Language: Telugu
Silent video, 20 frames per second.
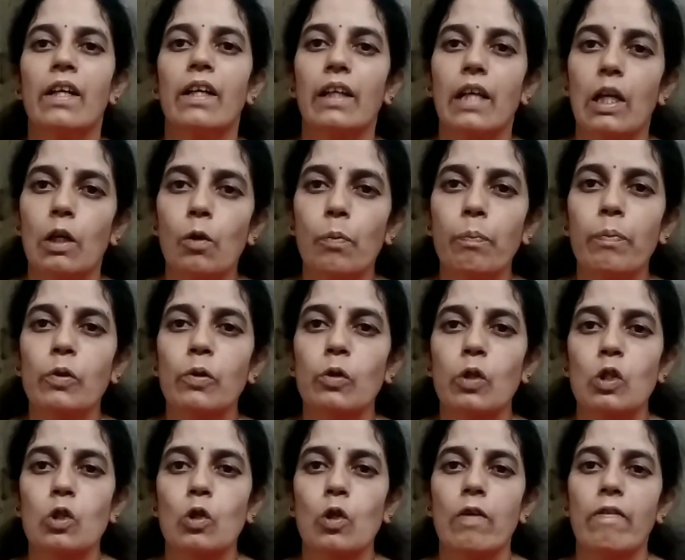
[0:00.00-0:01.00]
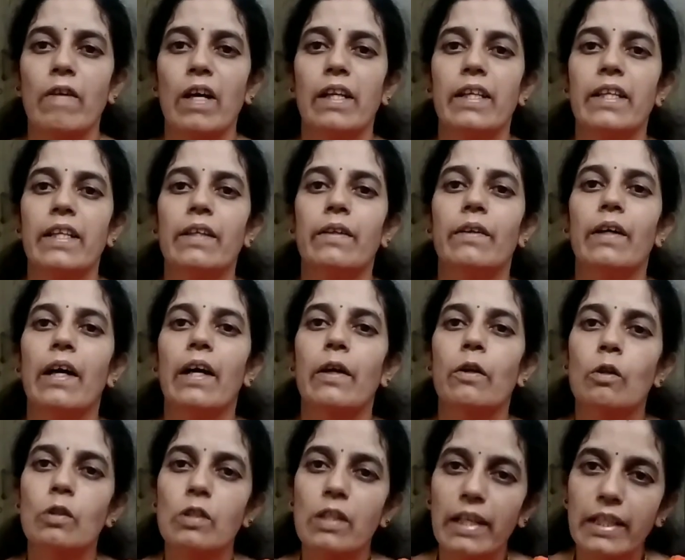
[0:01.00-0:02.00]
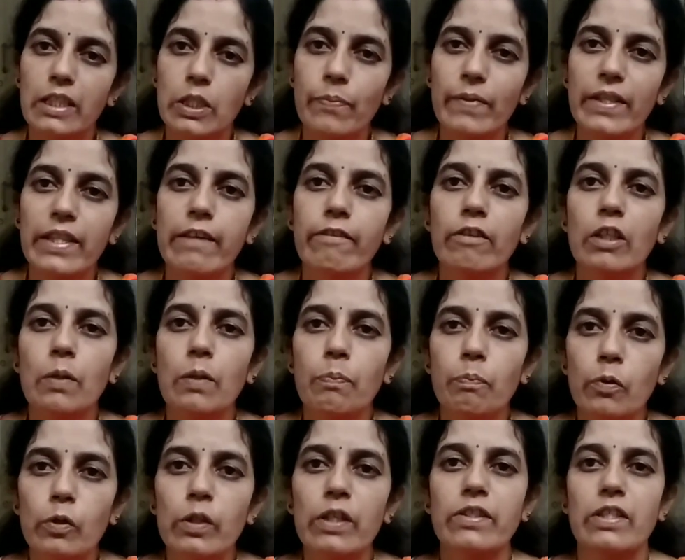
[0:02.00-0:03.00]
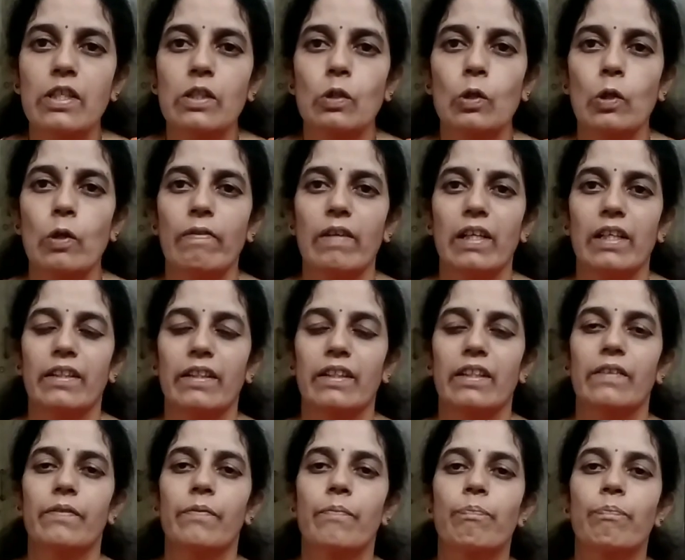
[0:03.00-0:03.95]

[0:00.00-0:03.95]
కల్లుప్పును తెచ్చుకోవాలి ఆ రోజు లక్ష్మీదేవికి పూజ చేసుకోవాలంట